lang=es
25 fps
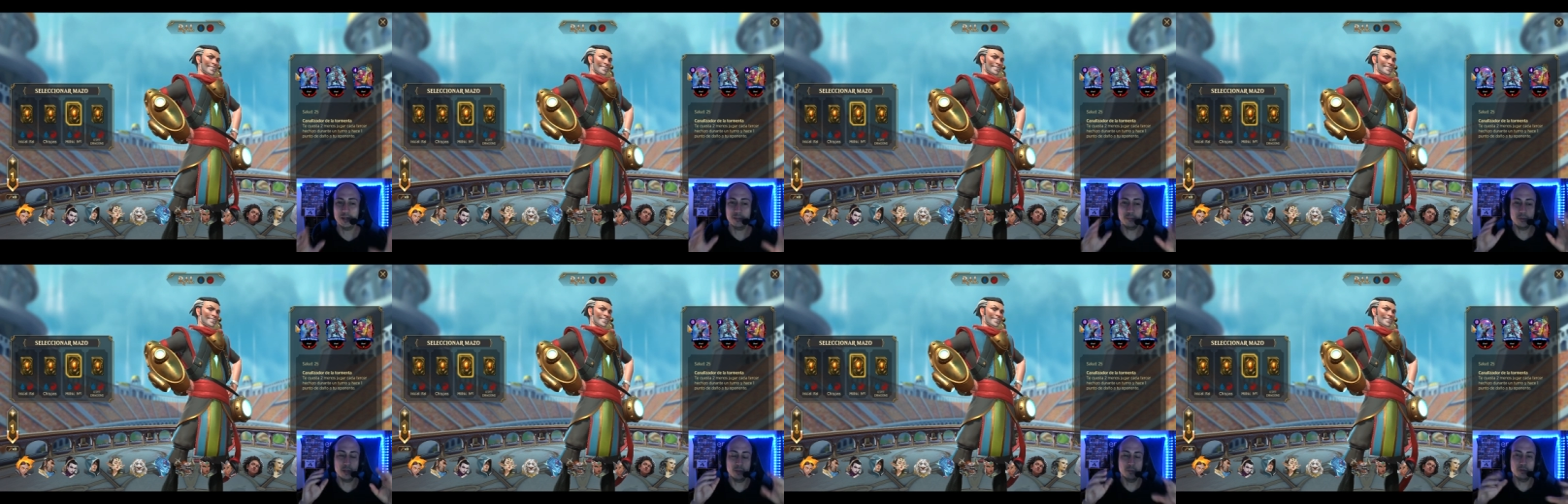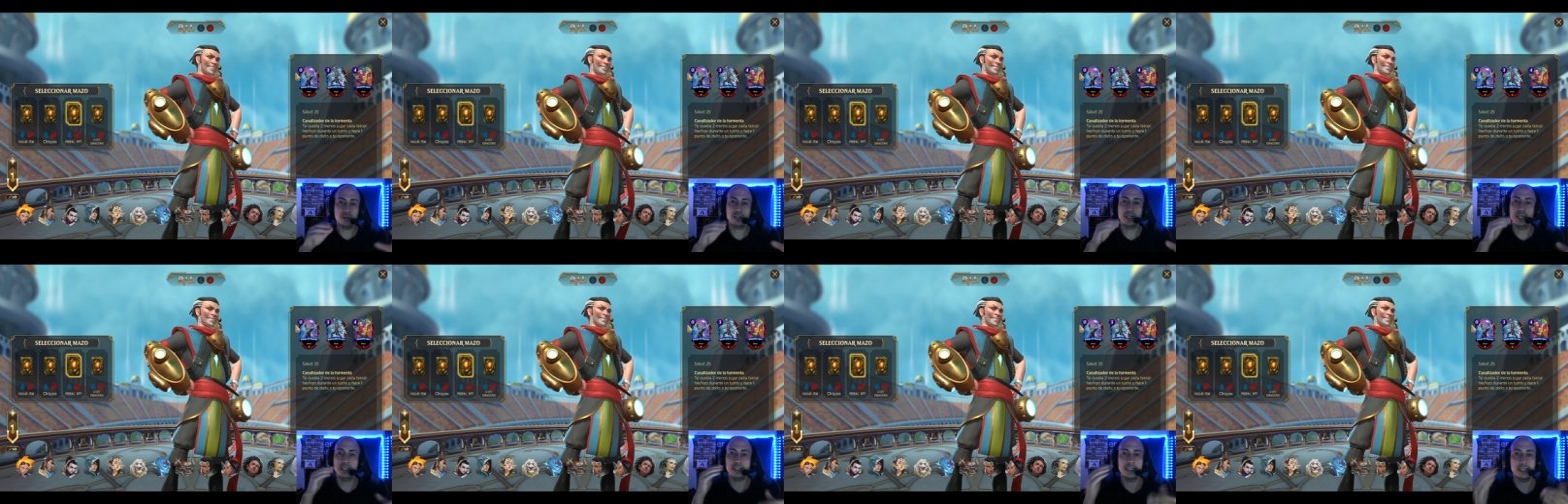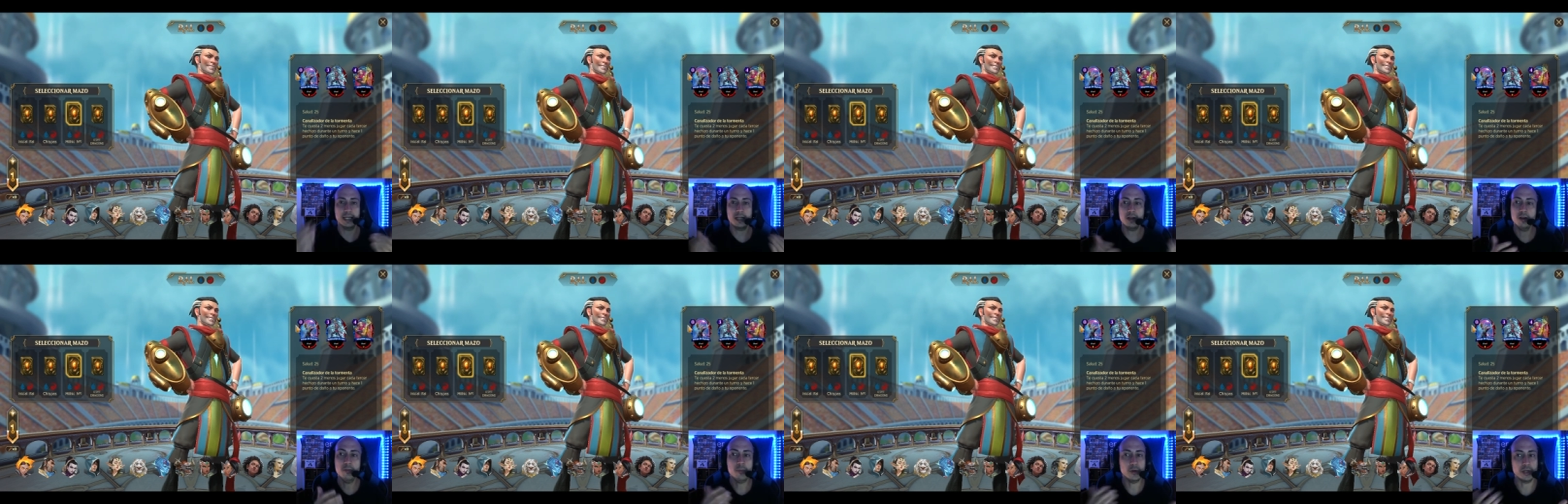podemos
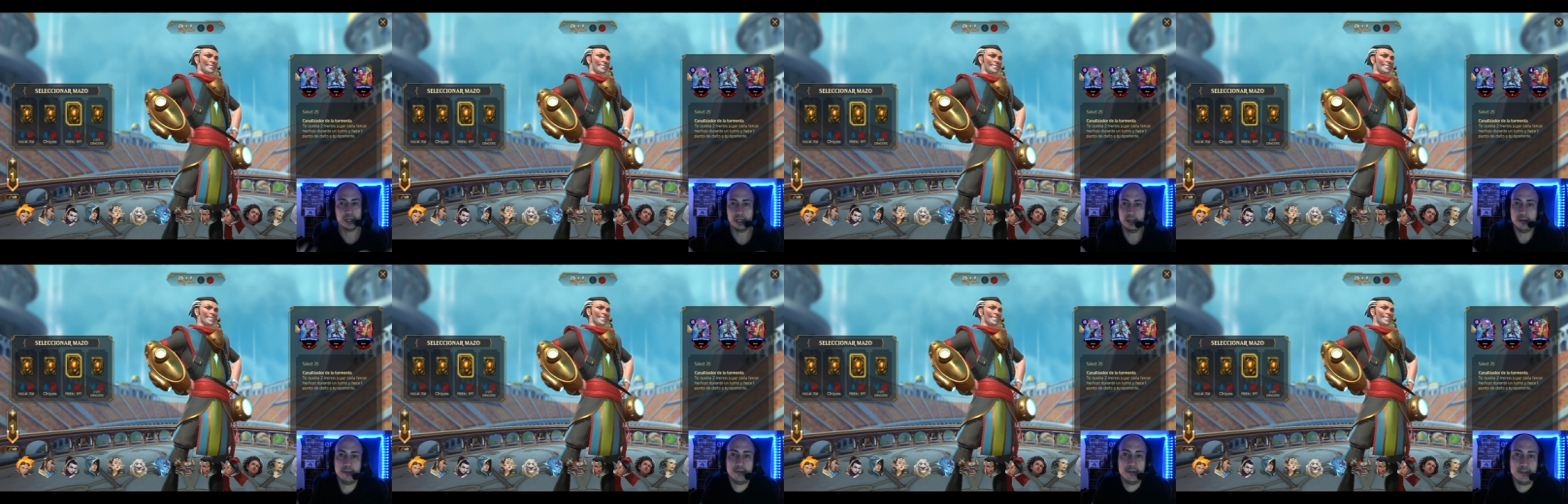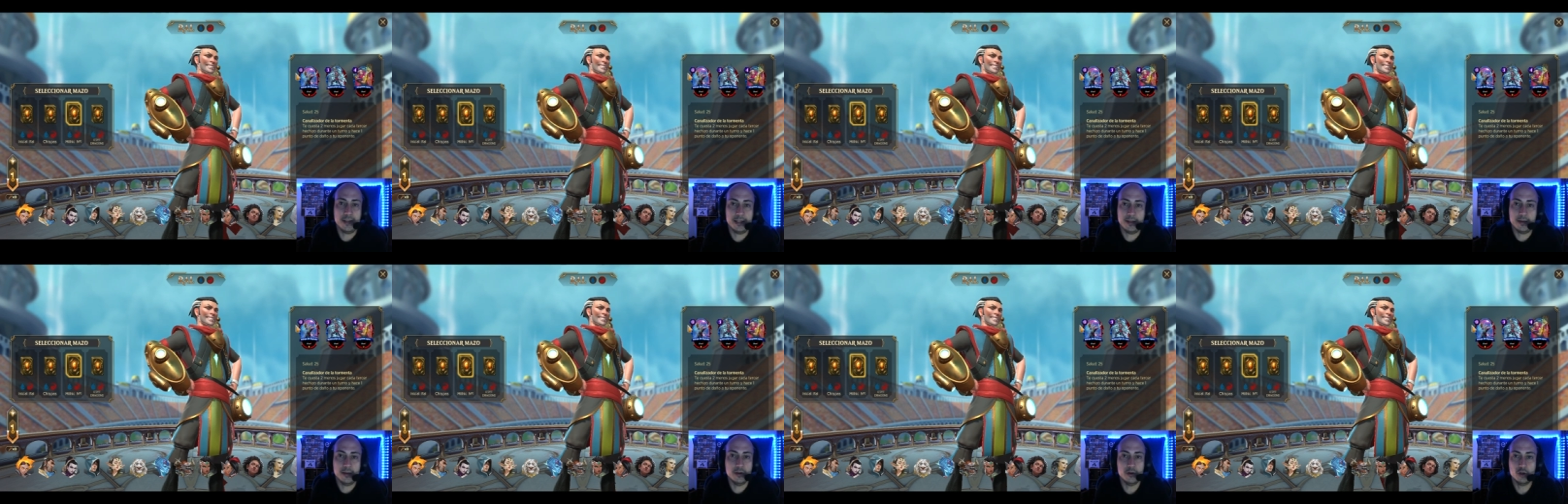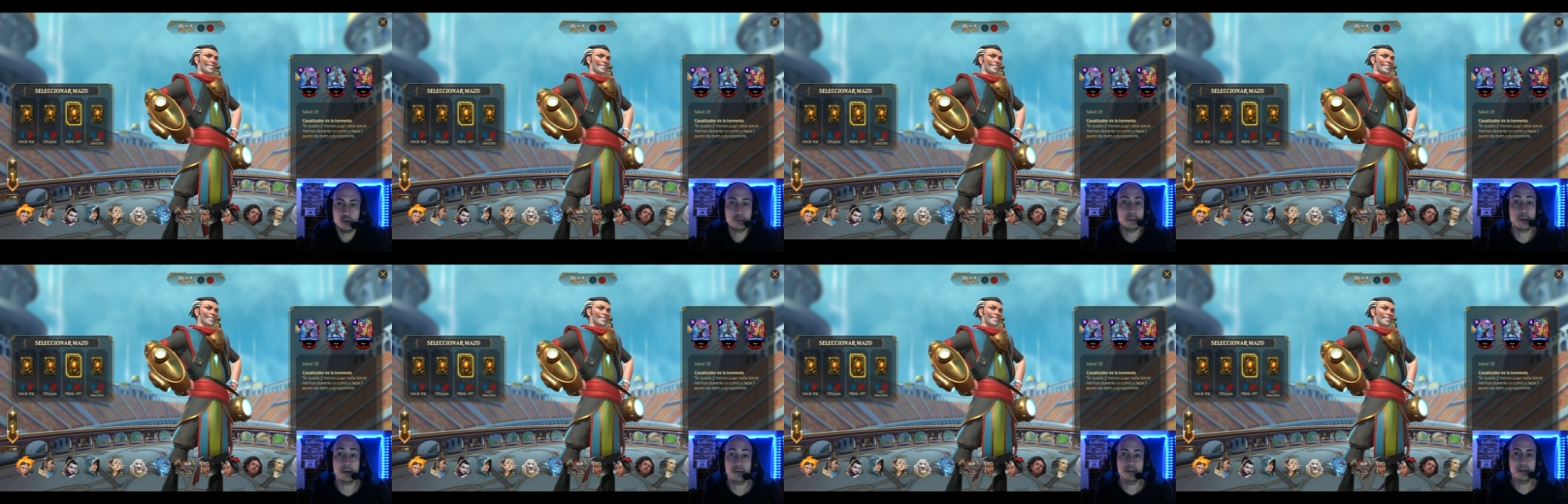criticarlo porque eh, no
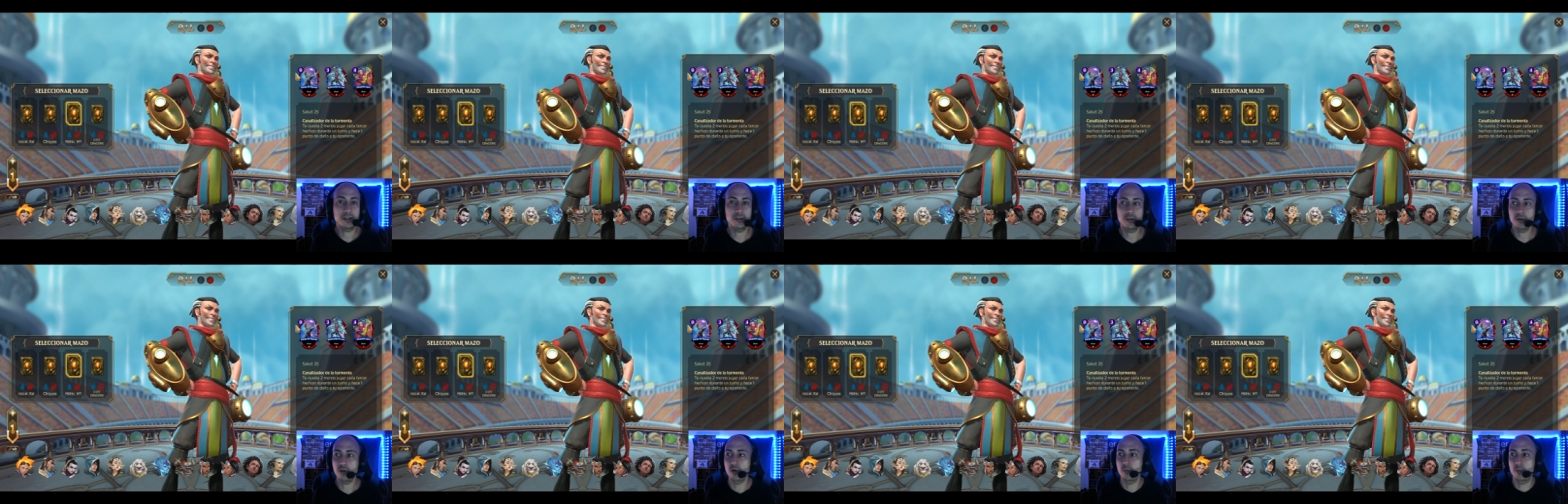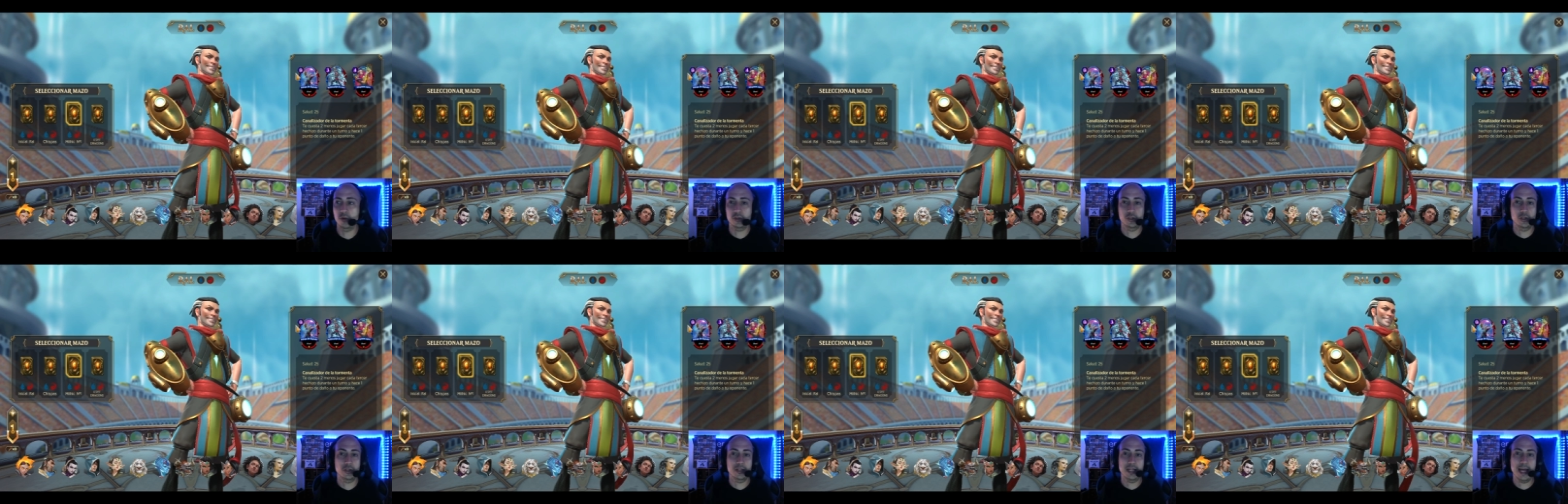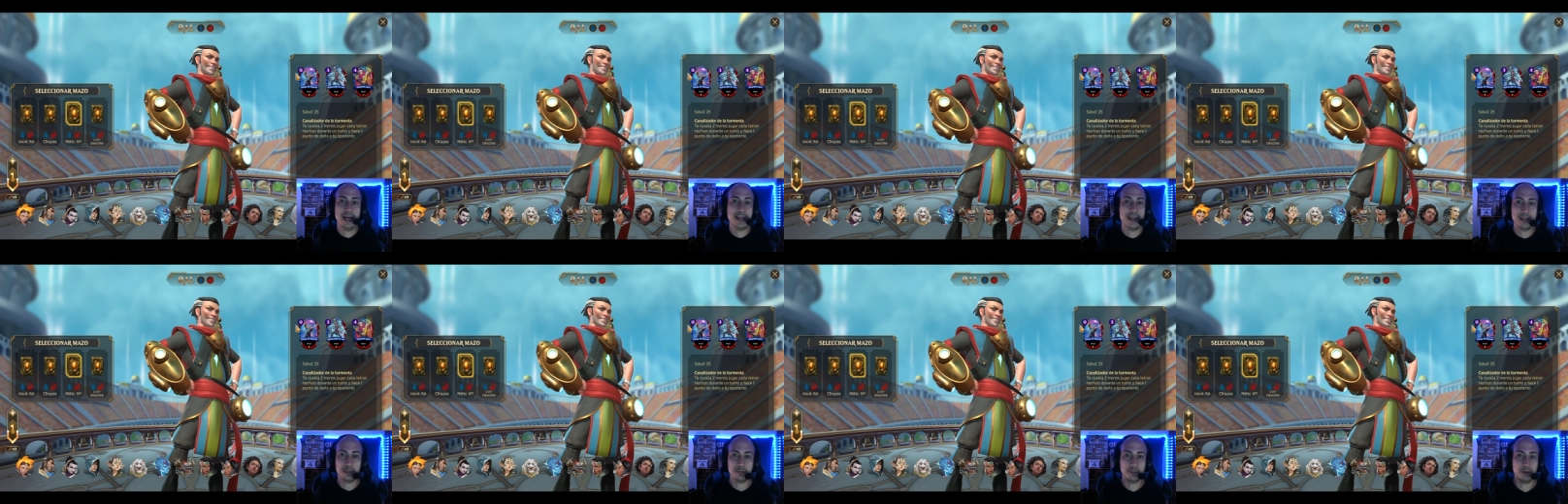es perfecto, como
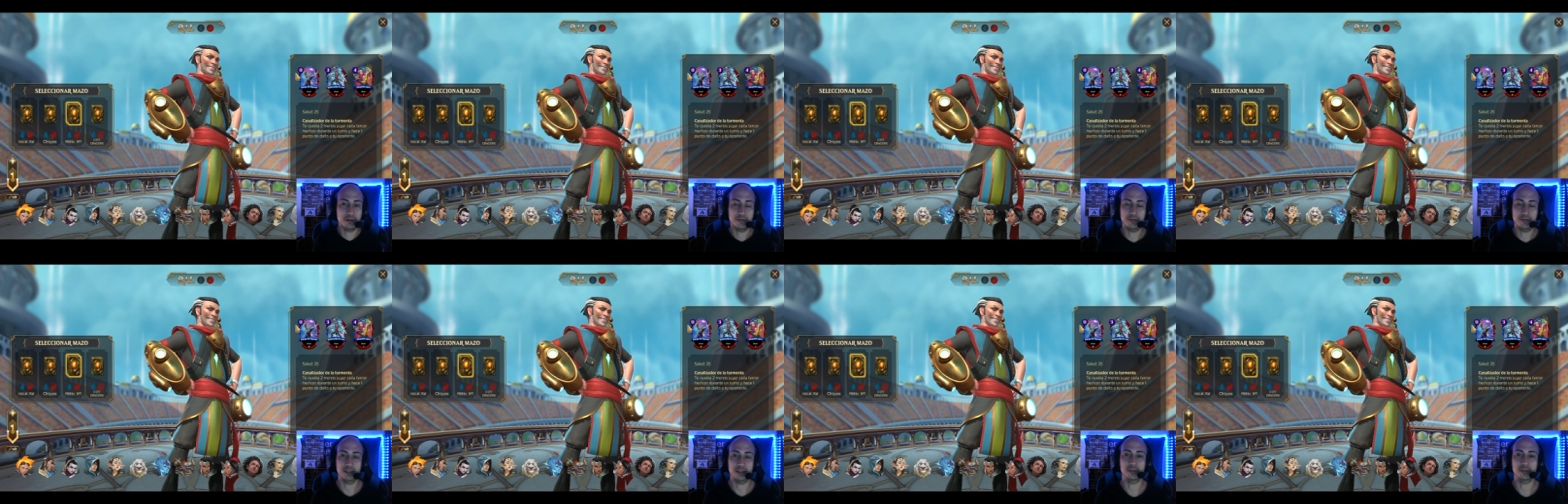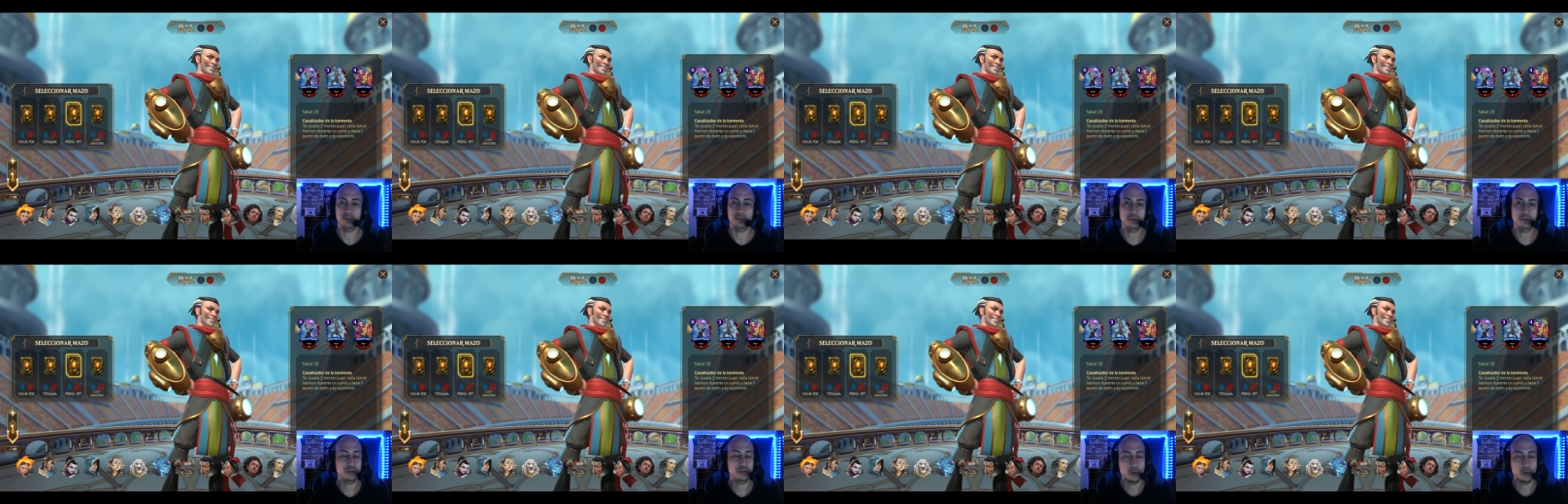nada es perfecto, ¿no?